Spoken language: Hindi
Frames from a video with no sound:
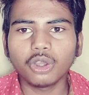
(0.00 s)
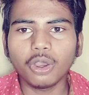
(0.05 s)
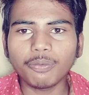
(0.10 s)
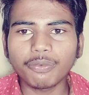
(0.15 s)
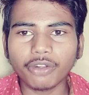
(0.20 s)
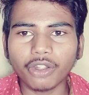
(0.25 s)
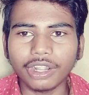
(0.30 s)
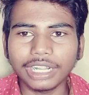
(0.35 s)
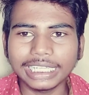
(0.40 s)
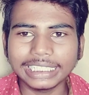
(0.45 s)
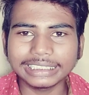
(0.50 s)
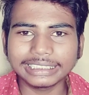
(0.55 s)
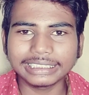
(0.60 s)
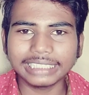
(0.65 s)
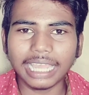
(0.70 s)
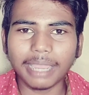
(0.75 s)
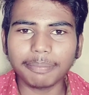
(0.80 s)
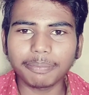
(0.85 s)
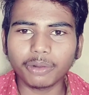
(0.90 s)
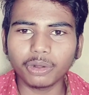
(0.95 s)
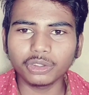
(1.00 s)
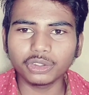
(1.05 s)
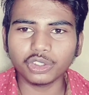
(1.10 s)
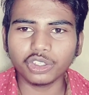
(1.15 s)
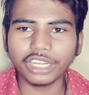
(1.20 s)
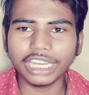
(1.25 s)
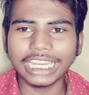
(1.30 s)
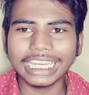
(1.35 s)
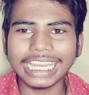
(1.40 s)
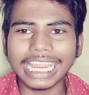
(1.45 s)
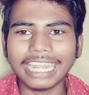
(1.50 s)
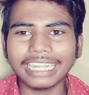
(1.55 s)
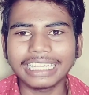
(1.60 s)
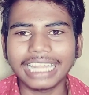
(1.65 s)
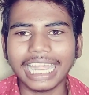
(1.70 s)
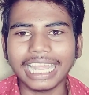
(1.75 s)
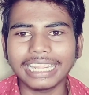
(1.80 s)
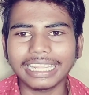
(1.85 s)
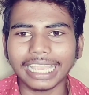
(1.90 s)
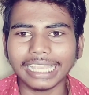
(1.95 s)
तो फ्रेंड्स तो आपको जो है यह
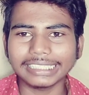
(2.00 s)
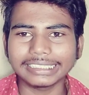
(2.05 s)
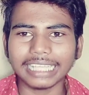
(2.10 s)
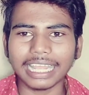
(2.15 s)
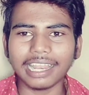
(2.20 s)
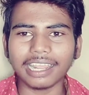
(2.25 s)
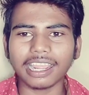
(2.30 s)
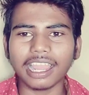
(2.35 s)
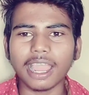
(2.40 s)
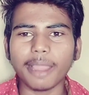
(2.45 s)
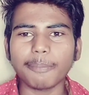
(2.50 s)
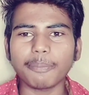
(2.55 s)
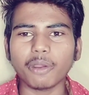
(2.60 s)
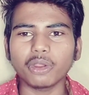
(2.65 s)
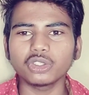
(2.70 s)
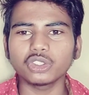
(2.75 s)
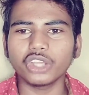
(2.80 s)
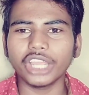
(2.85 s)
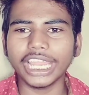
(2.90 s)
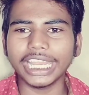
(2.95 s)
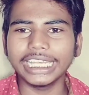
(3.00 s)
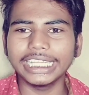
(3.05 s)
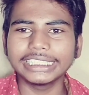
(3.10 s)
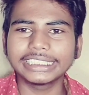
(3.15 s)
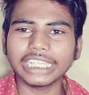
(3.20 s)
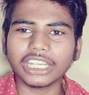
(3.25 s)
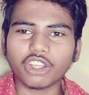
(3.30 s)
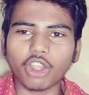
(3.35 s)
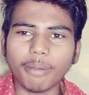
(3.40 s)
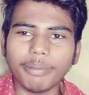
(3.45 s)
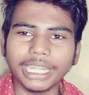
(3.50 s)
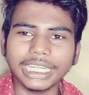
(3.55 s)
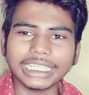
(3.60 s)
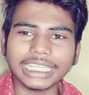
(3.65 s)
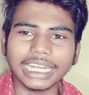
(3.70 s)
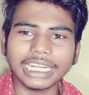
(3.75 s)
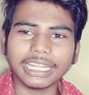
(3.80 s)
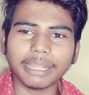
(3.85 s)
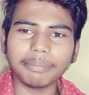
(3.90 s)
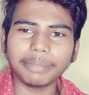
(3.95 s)
ट्रिक कैसा लगा आपको जो है नीचे
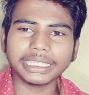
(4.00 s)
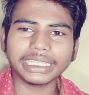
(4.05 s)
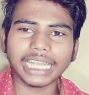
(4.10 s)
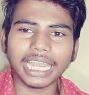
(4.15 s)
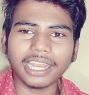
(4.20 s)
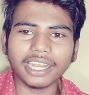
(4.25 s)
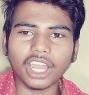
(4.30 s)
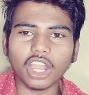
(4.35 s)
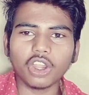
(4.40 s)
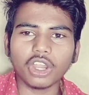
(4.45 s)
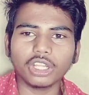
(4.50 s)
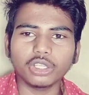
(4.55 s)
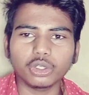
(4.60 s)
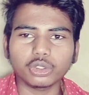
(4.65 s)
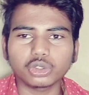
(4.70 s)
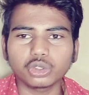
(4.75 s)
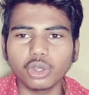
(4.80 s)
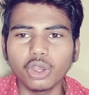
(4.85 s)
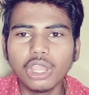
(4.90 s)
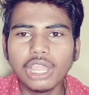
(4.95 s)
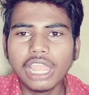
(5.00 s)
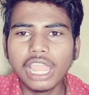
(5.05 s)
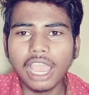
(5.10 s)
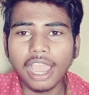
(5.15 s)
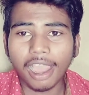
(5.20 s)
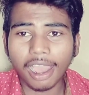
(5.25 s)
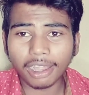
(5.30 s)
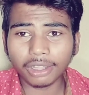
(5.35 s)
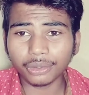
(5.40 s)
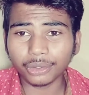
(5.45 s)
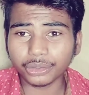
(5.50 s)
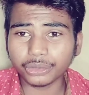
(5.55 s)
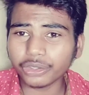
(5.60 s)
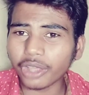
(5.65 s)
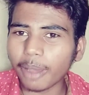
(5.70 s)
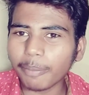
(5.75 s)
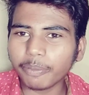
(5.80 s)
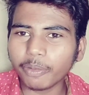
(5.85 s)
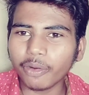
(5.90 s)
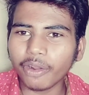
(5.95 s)
कमेंट करके बतलाना होगा दोस्तों और
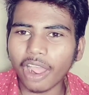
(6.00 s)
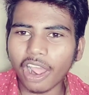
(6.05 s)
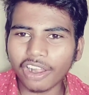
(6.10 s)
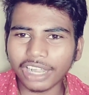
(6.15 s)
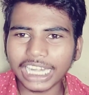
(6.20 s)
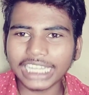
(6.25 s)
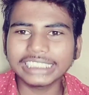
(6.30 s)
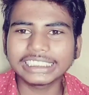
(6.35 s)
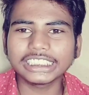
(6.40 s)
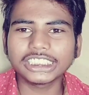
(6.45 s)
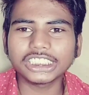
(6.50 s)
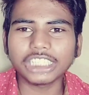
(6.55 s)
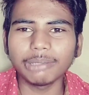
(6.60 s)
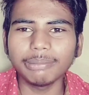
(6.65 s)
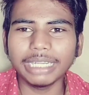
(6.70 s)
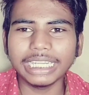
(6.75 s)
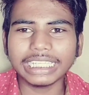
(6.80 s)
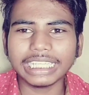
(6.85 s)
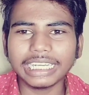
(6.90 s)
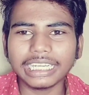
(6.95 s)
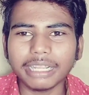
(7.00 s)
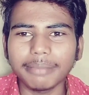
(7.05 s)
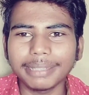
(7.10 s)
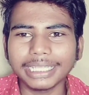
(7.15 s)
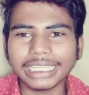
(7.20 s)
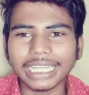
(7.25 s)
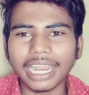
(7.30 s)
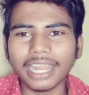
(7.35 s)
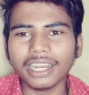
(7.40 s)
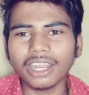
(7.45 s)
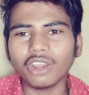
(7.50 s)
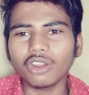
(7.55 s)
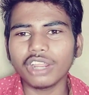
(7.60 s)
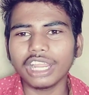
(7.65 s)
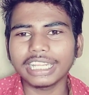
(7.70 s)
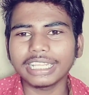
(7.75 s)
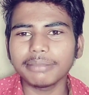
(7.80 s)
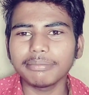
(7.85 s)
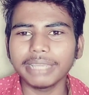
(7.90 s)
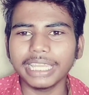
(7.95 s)
दोस्तों आपको और एक चीज कमेंट करके बतलाना
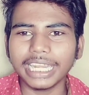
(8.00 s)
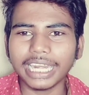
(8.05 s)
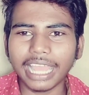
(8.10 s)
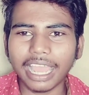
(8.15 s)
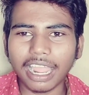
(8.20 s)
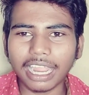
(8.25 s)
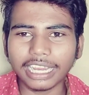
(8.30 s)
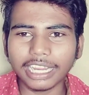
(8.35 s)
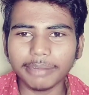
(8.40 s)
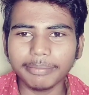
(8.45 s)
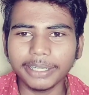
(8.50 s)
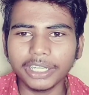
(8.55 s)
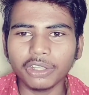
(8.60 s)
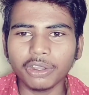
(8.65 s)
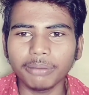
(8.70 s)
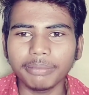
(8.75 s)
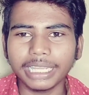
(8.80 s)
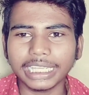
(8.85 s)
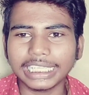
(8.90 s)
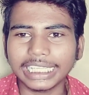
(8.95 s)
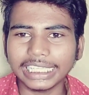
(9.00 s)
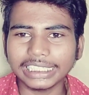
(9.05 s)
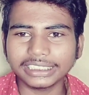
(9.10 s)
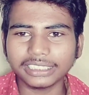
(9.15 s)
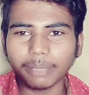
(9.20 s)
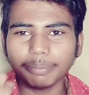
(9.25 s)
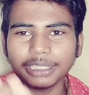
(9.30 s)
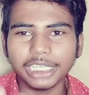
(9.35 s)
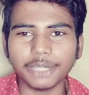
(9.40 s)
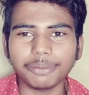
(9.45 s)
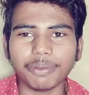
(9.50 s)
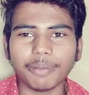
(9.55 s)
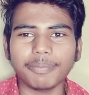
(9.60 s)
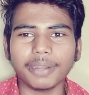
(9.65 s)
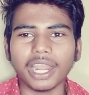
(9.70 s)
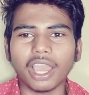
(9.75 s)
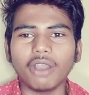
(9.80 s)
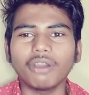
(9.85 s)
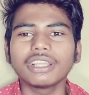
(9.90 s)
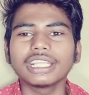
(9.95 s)
होगा कि मेरा आगे वीडियो में किस सब्जेक्ट
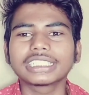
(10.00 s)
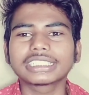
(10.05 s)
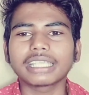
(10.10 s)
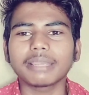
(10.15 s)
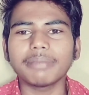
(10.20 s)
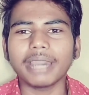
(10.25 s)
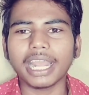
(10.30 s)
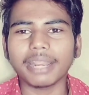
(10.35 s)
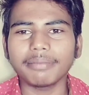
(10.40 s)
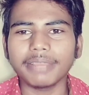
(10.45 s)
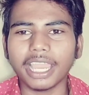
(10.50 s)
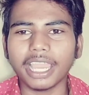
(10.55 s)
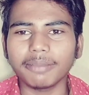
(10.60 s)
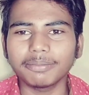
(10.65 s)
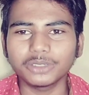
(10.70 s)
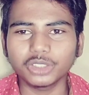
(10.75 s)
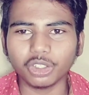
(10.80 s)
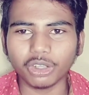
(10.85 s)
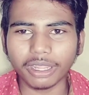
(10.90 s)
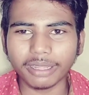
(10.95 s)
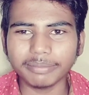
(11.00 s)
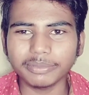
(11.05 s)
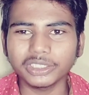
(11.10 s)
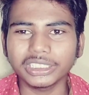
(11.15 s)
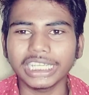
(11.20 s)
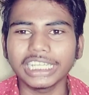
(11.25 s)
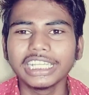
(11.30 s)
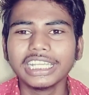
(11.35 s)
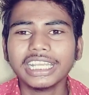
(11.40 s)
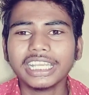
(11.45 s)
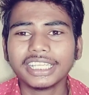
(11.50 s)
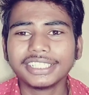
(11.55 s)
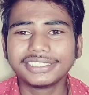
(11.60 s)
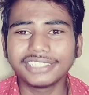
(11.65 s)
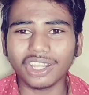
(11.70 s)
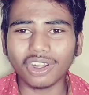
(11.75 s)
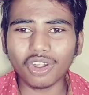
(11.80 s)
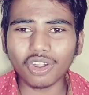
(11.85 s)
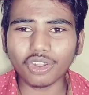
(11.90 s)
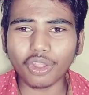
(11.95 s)
पे बनाओ इसके बारे में आप जो है मुझे
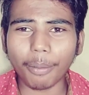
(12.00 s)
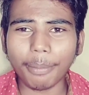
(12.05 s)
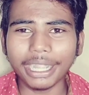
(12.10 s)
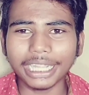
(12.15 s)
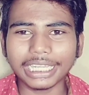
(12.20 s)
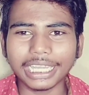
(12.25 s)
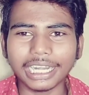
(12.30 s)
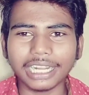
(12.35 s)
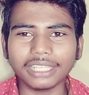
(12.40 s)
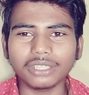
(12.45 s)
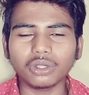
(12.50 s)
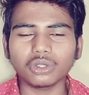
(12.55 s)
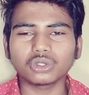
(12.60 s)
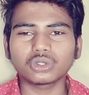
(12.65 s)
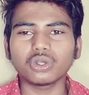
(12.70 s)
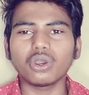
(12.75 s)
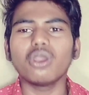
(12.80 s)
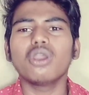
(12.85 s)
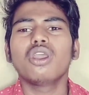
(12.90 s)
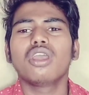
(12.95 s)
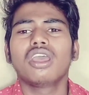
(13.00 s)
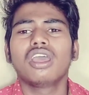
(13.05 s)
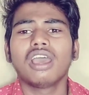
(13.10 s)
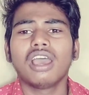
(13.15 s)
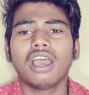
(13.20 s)
जरूर कमेंट करें दोस्तों